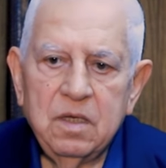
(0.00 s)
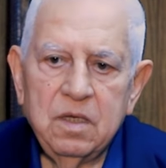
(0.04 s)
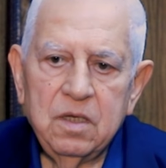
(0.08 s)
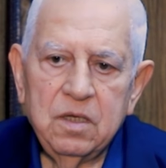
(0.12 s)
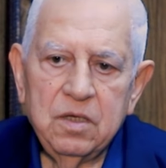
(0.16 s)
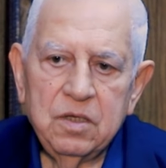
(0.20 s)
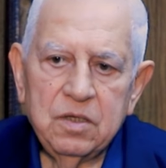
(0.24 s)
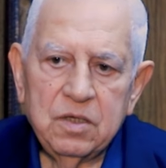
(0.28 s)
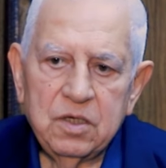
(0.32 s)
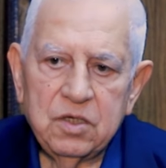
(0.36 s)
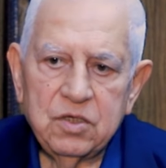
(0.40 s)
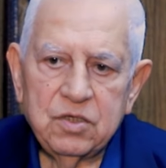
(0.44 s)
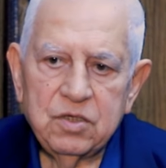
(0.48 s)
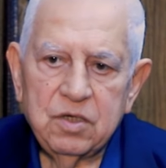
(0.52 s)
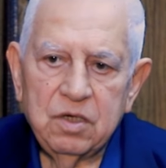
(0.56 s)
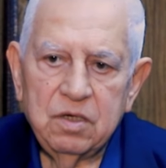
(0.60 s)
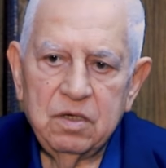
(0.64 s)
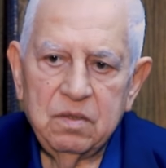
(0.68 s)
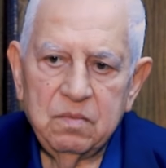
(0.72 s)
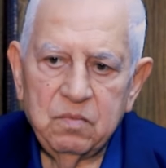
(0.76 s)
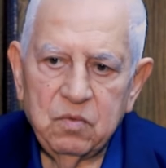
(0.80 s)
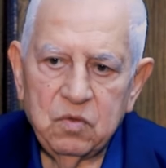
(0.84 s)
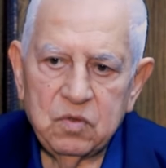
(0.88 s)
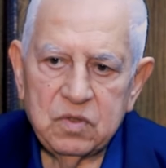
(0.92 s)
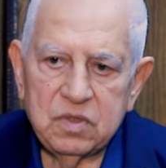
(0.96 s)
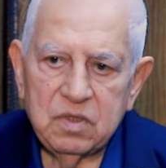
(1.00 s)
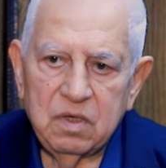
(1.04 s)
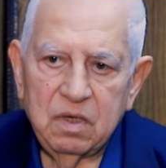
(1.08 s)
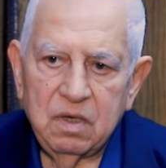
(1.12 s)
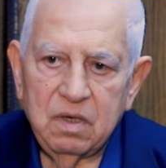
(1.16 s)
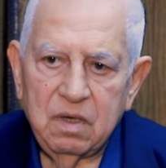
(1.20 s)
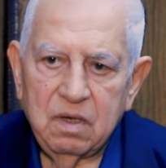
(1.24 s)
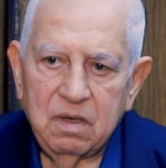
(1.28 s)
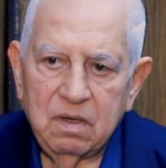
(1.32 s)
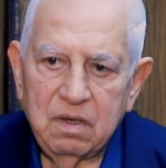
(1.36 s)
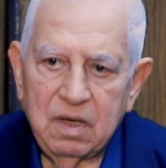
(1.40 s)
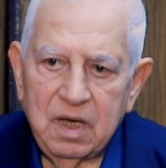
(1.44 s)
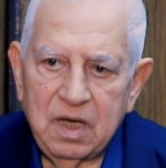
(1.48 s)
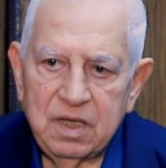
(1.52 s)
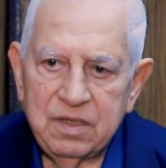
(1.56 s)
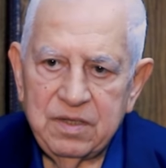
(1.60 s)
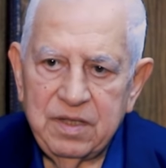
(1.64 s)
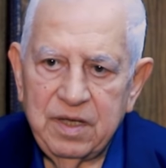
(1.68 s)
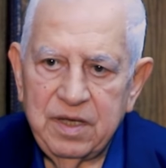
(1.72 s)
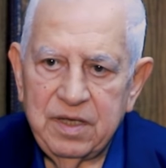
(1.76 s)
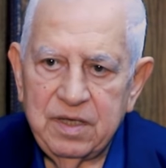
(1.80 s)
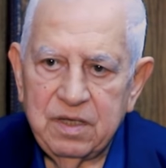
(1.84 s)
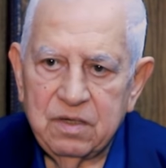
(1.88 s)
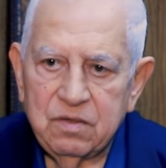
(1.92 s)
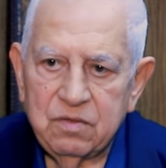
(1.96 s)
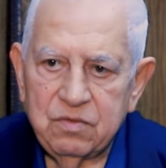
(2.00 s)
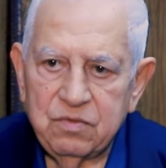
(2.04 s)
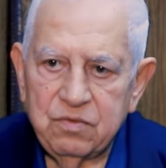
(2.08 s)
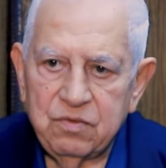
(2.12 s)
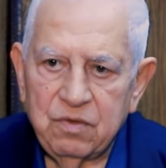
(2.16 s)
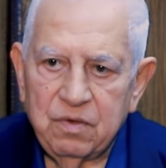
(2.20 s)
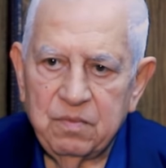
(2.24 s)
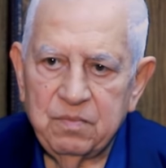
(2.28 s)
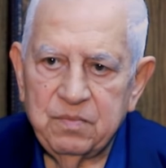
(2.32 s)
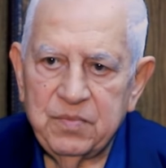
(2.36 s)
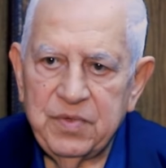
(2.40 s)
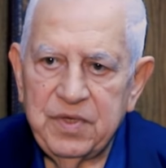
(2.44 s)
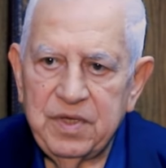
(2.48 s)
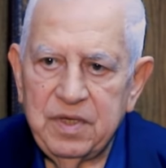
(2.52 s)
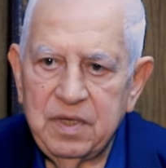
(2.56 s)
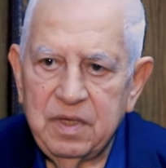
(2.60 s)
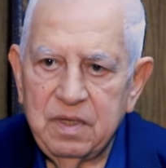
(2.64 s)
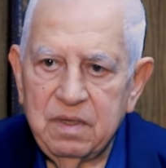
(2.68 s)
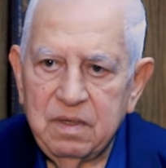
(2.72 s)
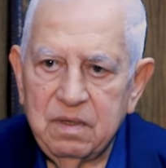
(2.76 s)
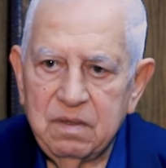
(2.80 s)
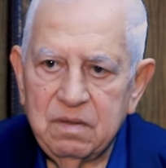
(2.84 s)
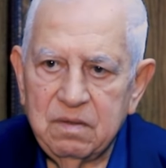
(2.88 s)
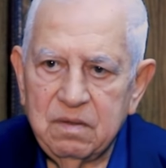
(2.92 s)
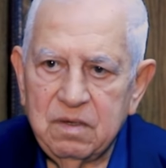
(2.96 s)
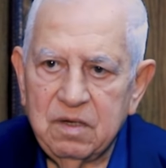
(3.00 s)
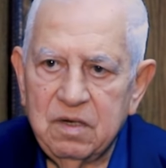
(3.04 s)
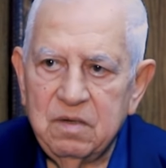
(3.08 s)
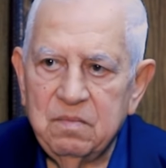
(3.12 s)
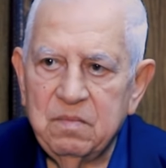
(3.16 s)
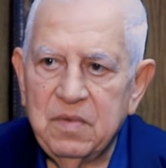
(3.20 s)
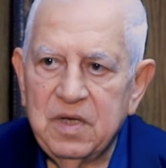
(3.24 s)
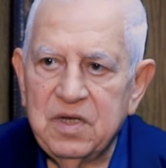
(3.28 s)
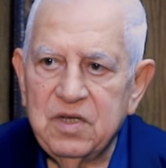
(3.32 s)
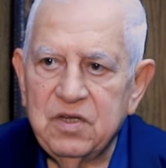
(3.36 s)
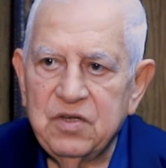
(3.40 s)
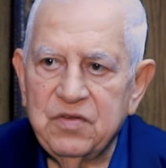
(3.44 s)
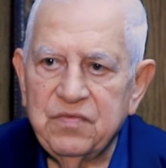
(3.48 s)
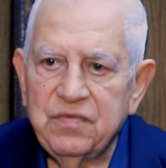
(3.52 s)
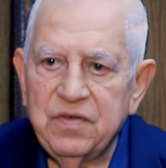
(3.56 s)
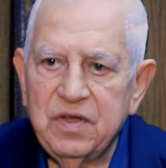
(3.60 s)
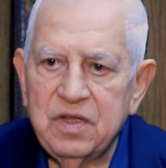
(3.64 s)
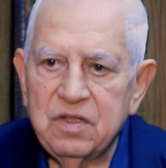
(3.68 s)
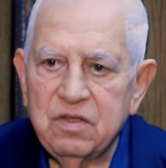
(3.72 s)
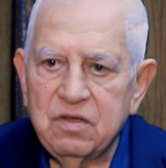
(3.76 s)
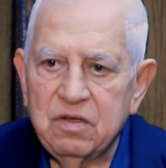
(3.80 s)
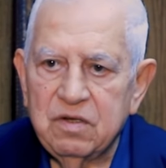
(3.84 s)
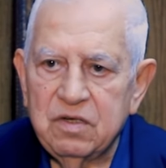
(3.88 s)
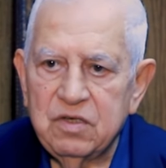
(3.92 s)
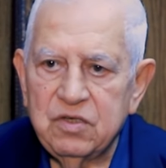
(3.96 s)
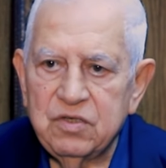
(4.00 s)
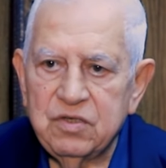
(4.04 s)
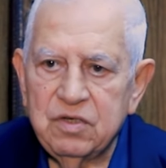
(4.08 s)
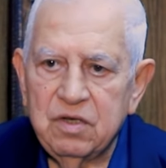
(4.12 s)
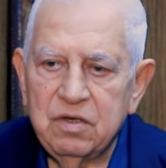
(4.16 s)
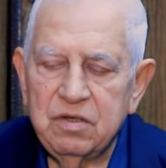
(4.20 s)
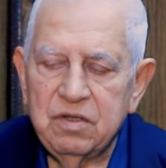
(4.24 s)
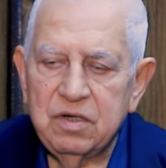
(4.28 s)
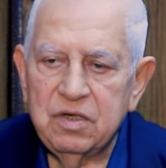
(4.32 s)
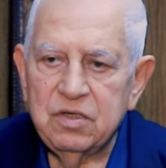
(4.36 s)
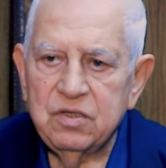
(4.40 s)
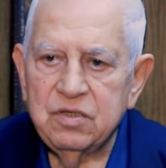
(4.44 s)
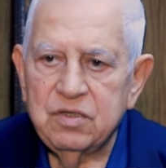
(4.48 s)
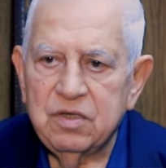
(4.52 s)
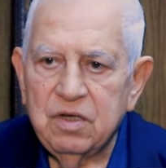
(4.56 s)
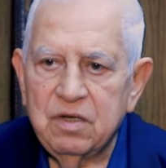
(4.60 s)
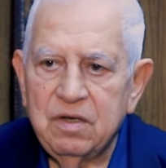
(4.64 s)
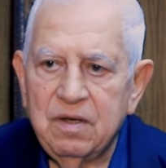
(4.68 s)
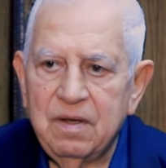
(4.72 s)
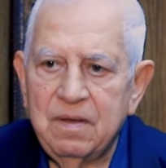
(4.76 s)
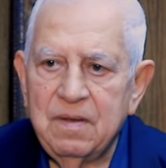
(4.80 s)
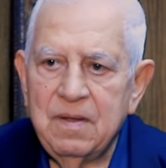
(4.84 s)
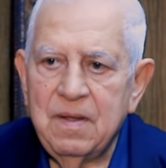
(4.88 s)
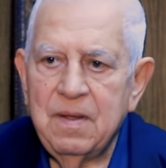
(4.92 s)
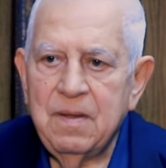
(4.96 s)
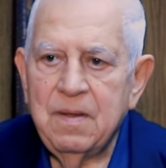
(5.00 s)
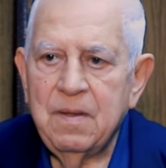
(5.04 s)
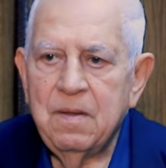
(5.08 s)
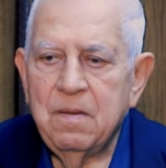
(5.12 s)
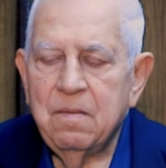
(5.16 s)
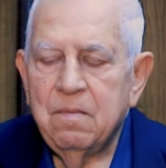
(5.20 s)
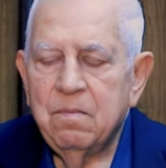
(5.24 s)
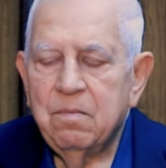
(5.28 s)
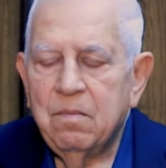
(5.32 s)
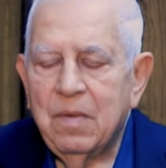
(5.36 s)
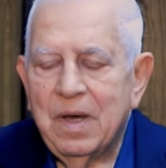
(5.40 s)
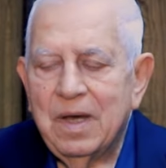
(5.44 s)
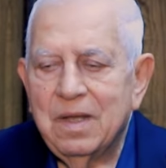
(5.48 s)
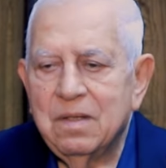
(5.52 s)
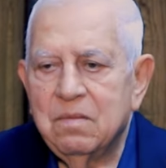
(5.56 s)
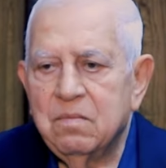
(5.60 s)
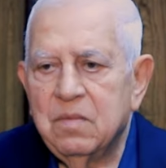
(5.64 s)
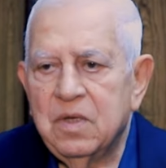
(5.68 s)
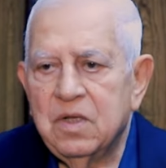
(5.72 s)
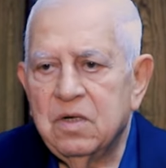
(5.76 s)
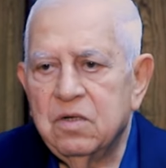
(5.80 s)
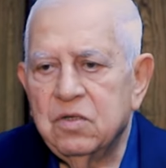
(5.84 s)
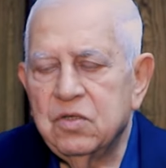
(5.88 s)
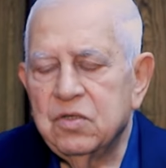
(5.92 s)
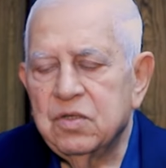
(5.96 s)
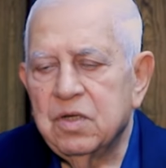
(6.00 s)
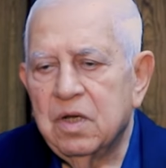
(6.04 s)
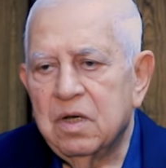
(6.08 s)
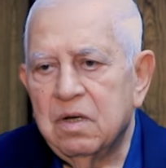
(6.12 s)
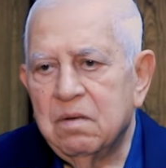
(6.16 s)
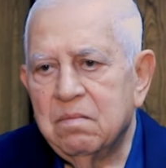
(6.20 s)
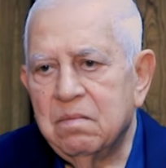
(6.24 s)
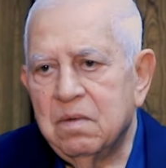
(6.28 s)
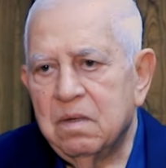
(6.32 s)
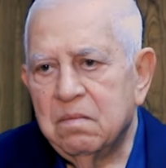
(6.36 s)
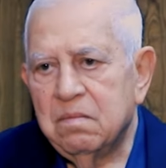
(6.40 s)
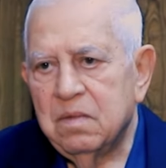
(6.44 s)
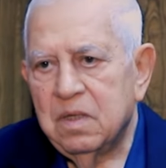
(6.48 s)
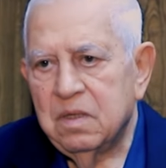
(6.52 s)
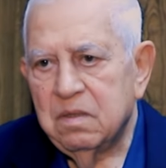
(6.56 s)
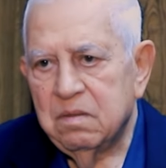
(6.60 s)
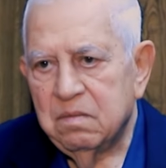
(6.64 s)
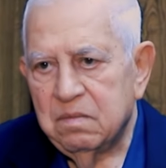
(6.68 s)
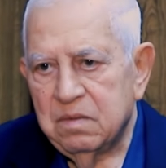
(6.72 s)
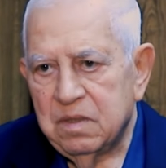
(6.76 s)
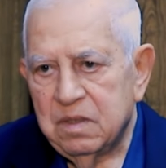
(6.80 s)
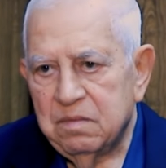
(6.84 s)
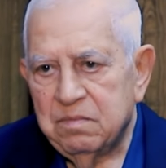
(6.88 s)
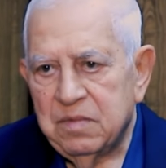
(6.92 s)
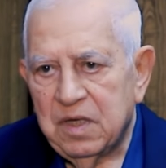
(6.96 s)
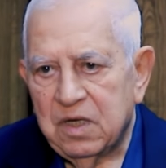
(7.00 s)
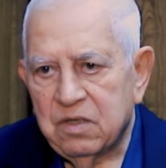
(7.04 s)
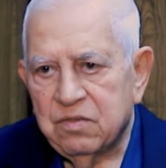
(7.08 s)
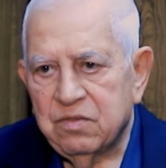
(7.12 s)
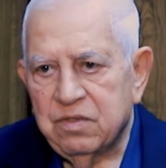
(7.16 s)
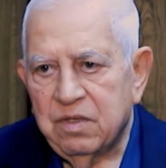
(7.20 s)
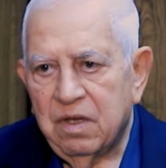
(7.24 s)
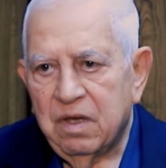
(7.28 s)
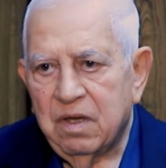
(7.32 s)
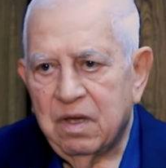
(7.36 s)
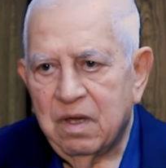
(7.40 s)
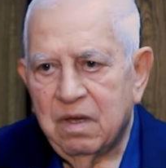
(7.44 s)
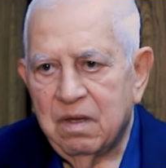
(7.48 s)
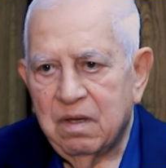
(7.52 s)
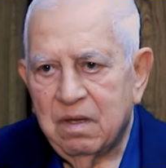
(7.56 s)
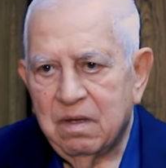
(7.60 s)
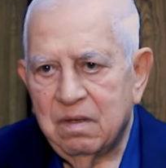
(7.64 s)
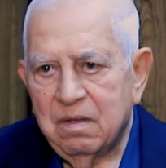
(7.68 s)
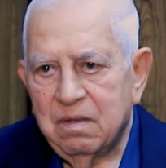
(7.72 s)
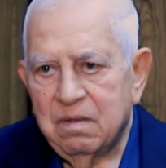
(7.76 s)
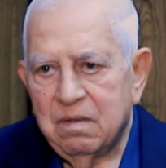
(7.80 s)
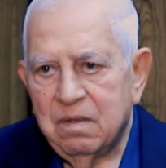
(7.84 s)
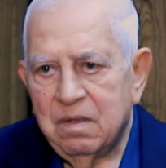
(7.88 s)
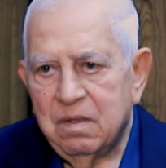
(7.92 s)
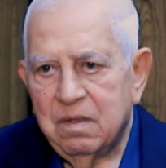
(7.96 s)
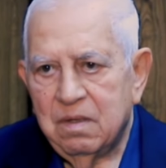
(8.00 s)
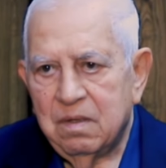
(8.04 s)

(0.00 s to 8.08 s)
يرش البوظه على داير الطلبه كل ما نشفت يرشها يرشها بعد ما يرشها بيقطعها